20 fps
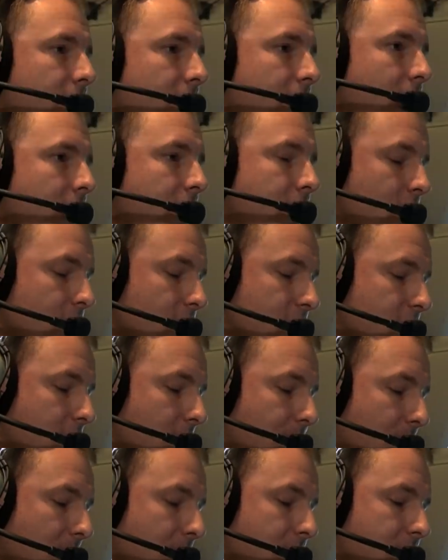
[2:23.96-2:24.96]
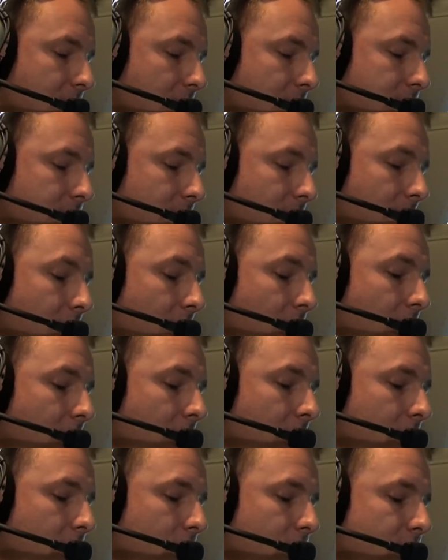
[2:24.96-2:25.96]
NATO Shipping Center
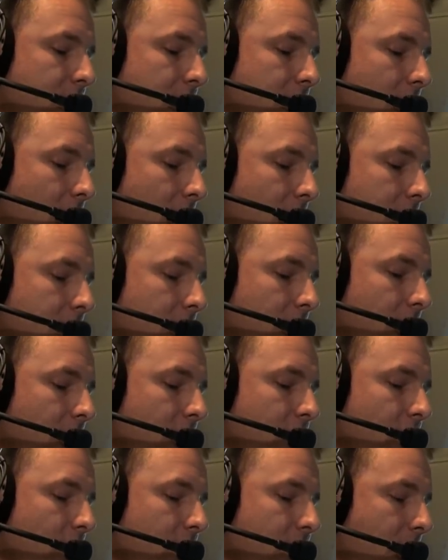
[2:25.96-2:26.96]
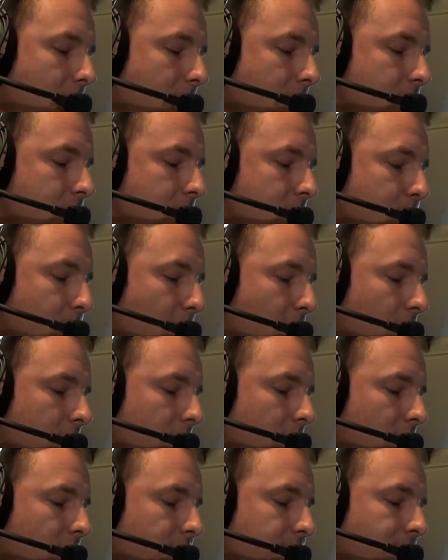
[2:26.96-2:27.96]
regarding your next port
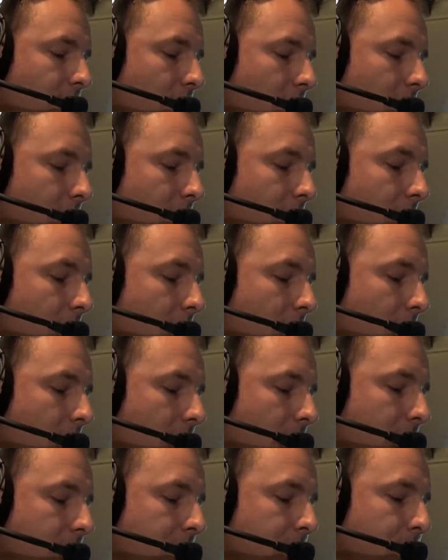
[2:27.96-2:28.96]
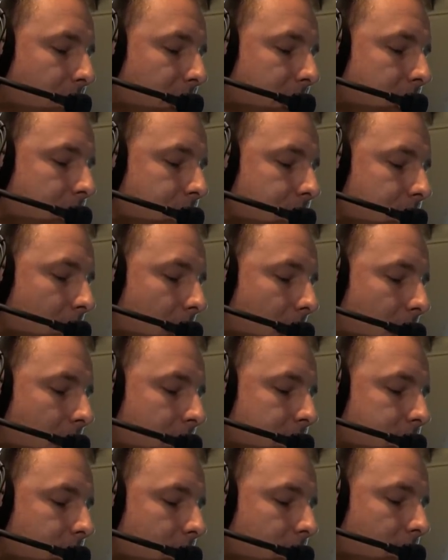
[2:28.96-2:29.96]
of call and please
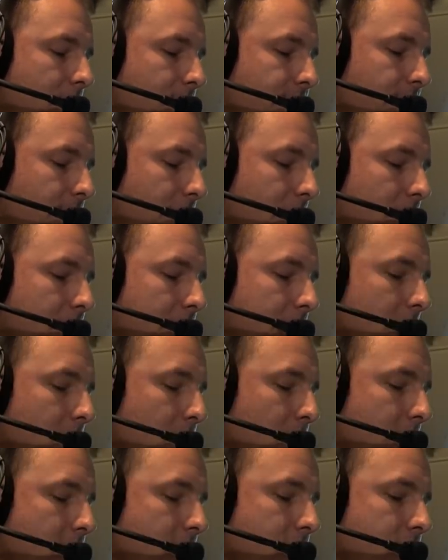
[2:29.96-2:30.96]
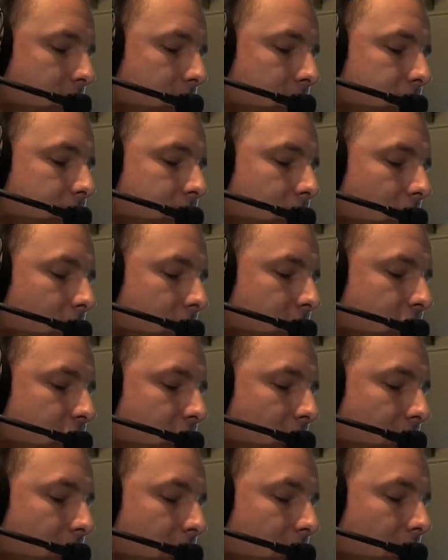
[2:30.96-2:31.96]
answer the following questions on
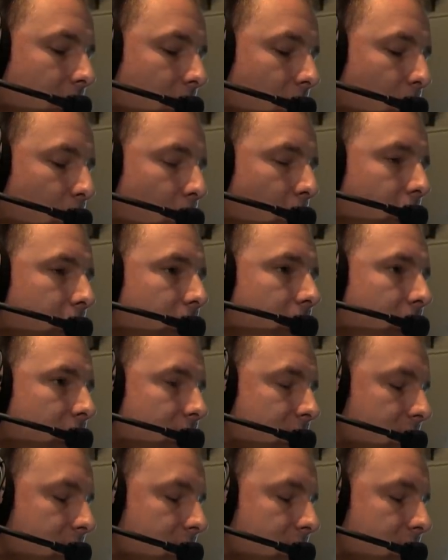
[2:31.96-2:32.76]
channel 10.